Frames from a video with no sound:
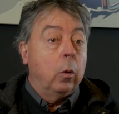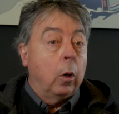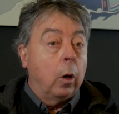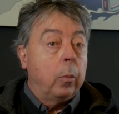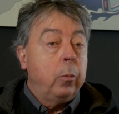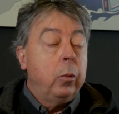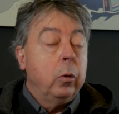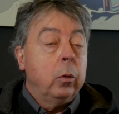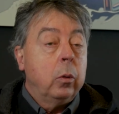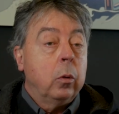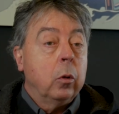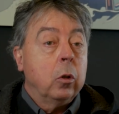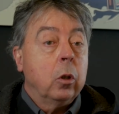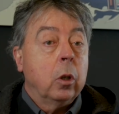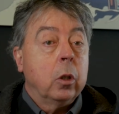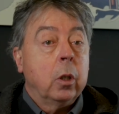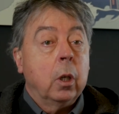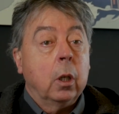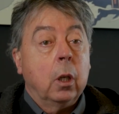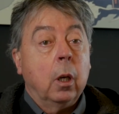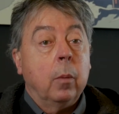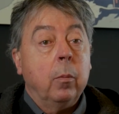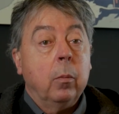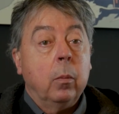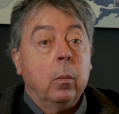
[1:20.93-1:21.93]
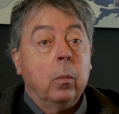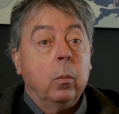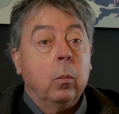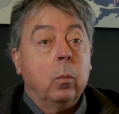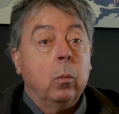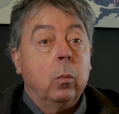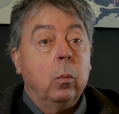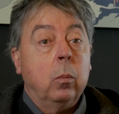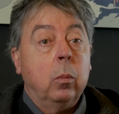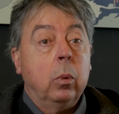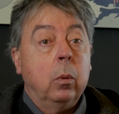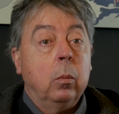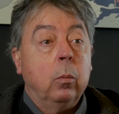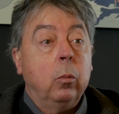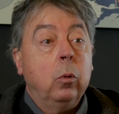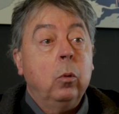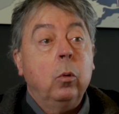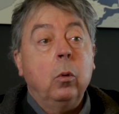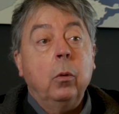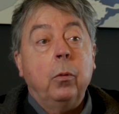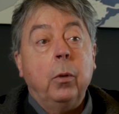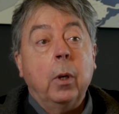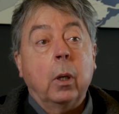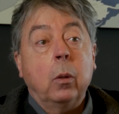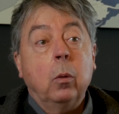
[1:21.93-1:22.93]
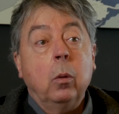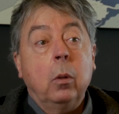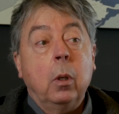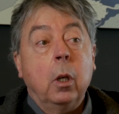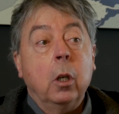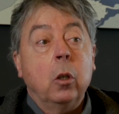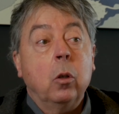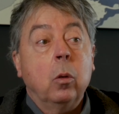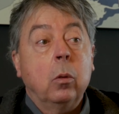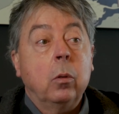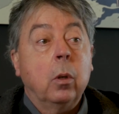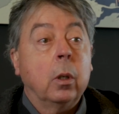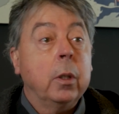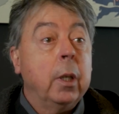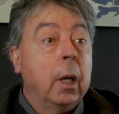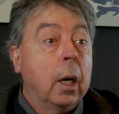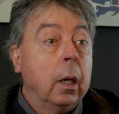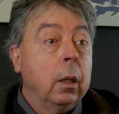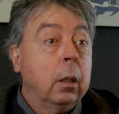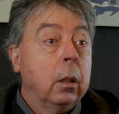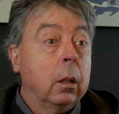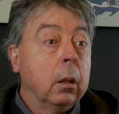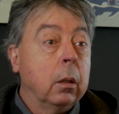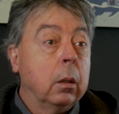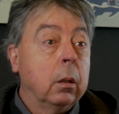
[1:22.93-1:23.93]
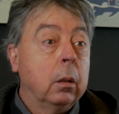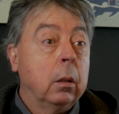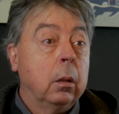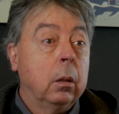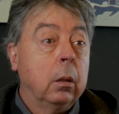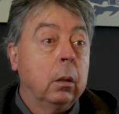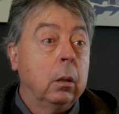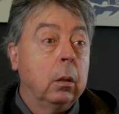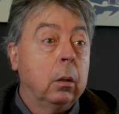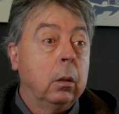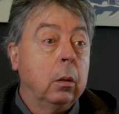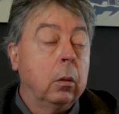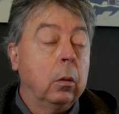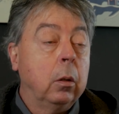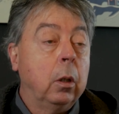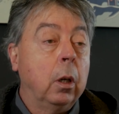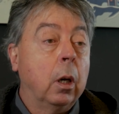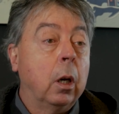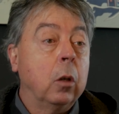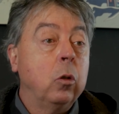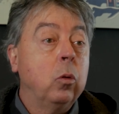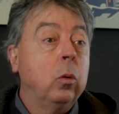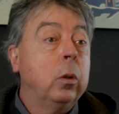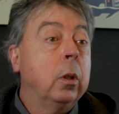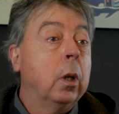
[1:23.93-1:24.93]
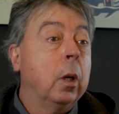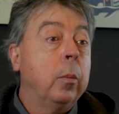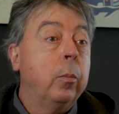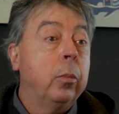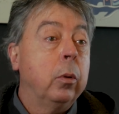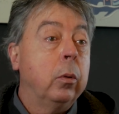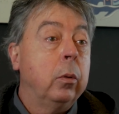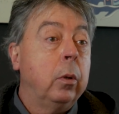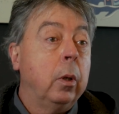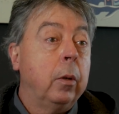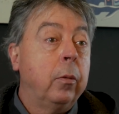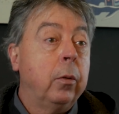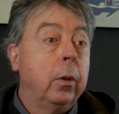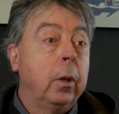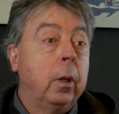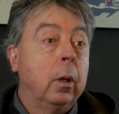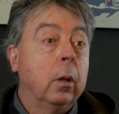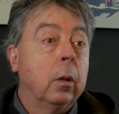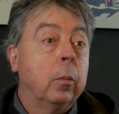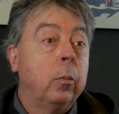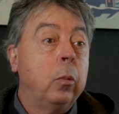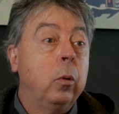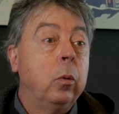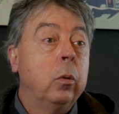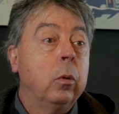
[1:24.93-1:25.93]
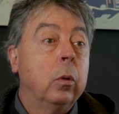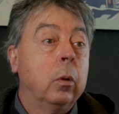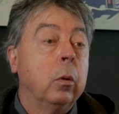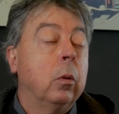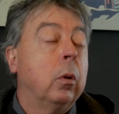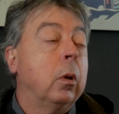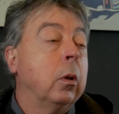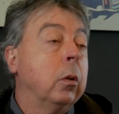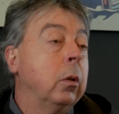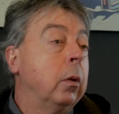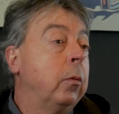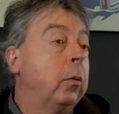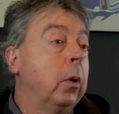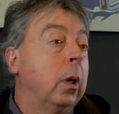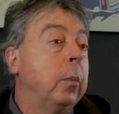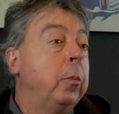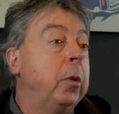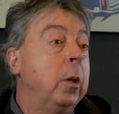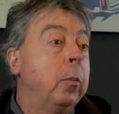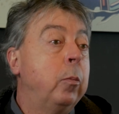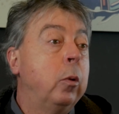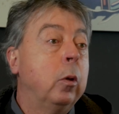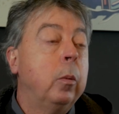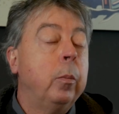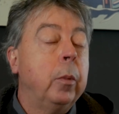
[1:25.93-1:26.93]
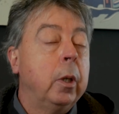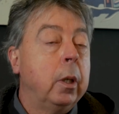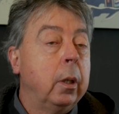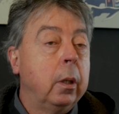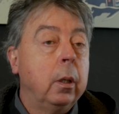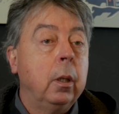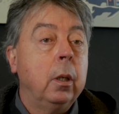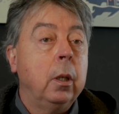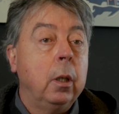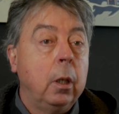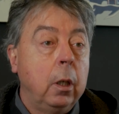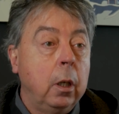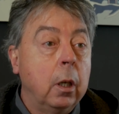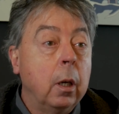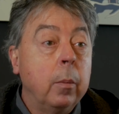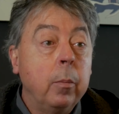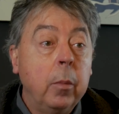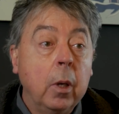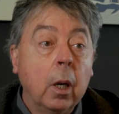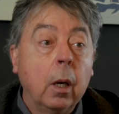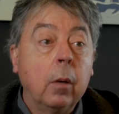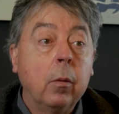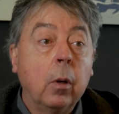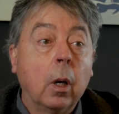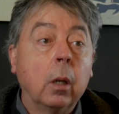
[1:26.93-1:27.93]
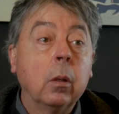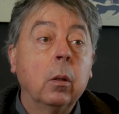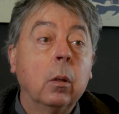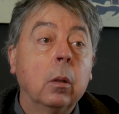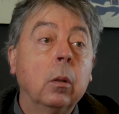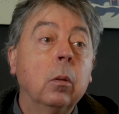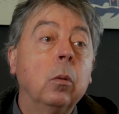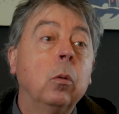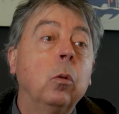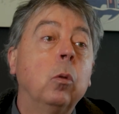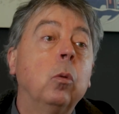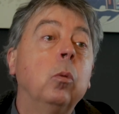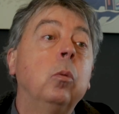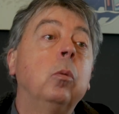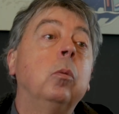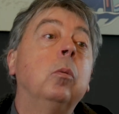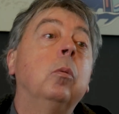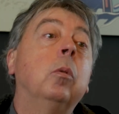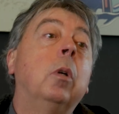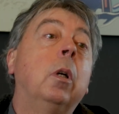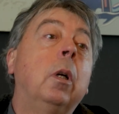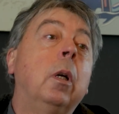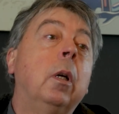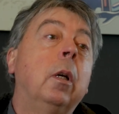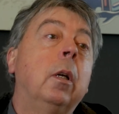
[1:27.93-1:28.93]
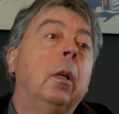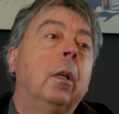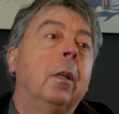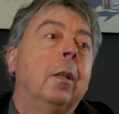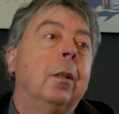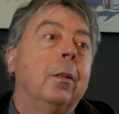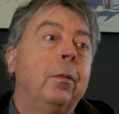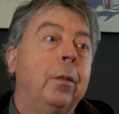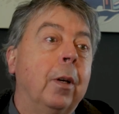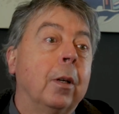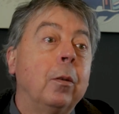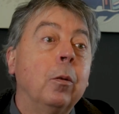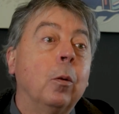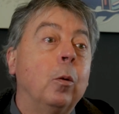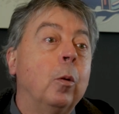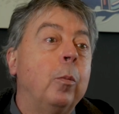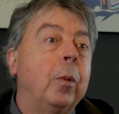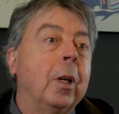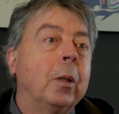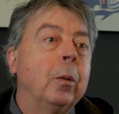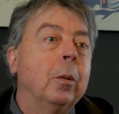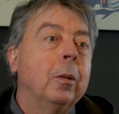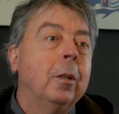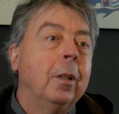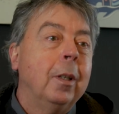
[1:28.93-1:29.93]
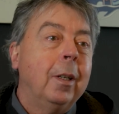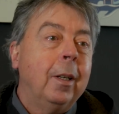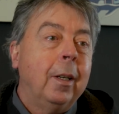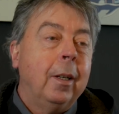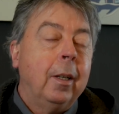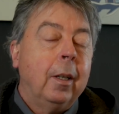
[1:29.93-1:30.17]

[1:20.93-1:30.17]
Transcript: En plus, Jean-Jacques aime beaucoup faire toutes les choses en direct. Hein. Donc il rajoute très peu d'effets en plus. Alors des fois un petit peu, mais il aime bien avoir tout, faire sur le plateau.